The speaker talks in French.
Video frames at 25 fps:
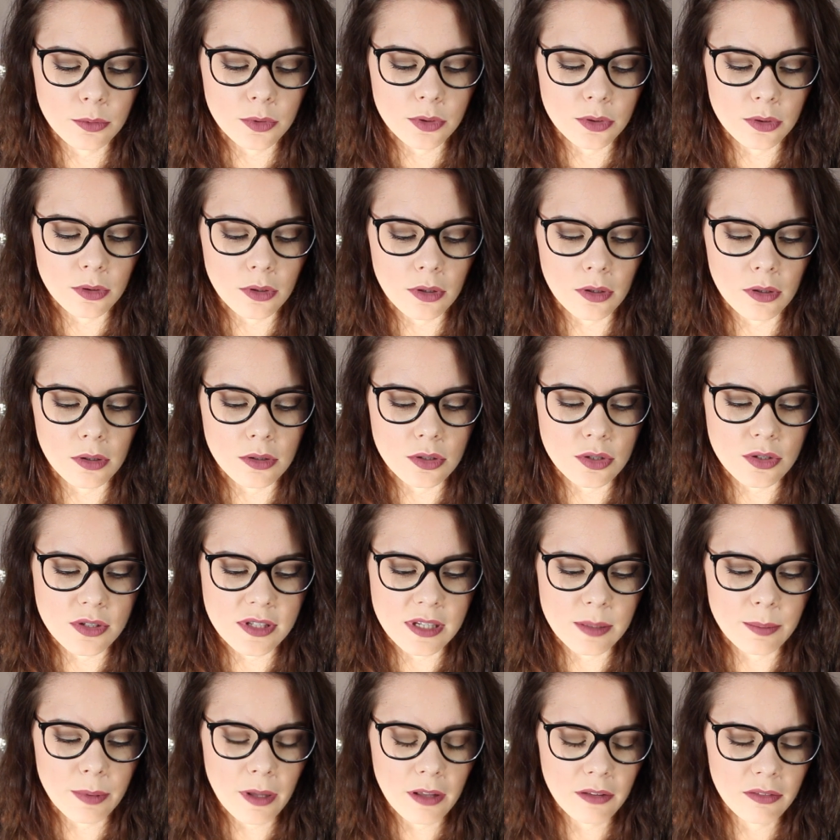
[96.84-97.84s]
donc euh, je
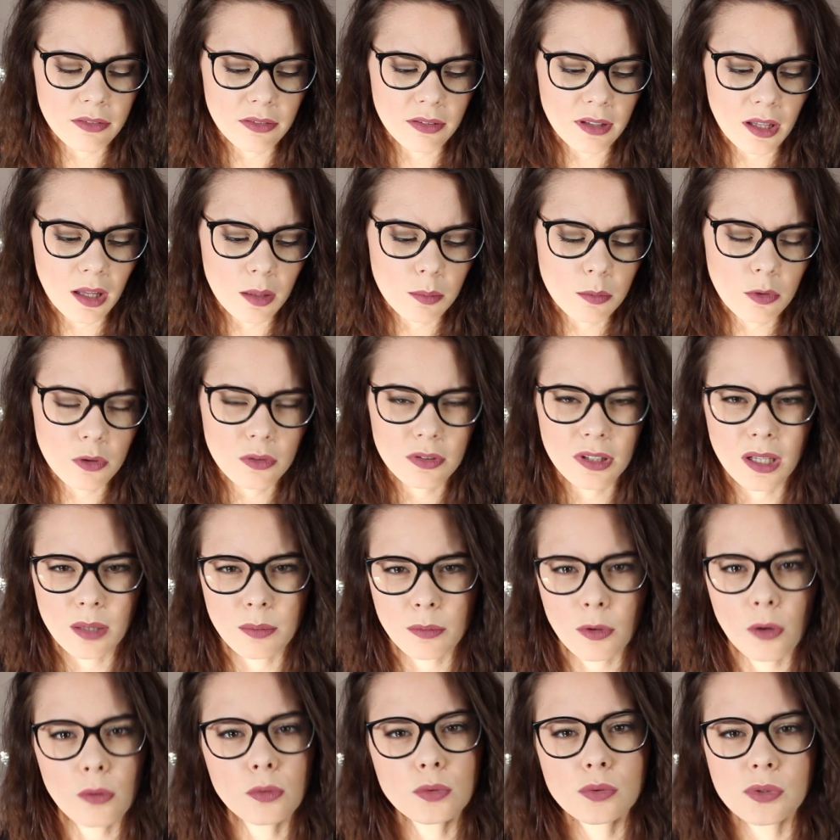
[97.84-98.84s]
sais pas vraiment
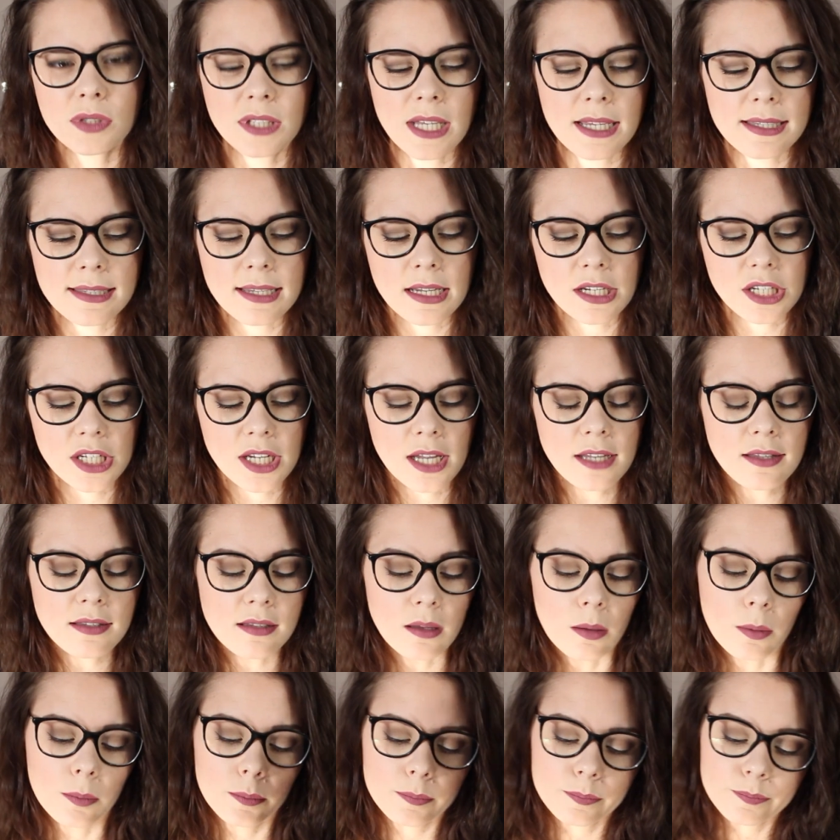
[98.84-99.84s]
vraiment où ça s'achète.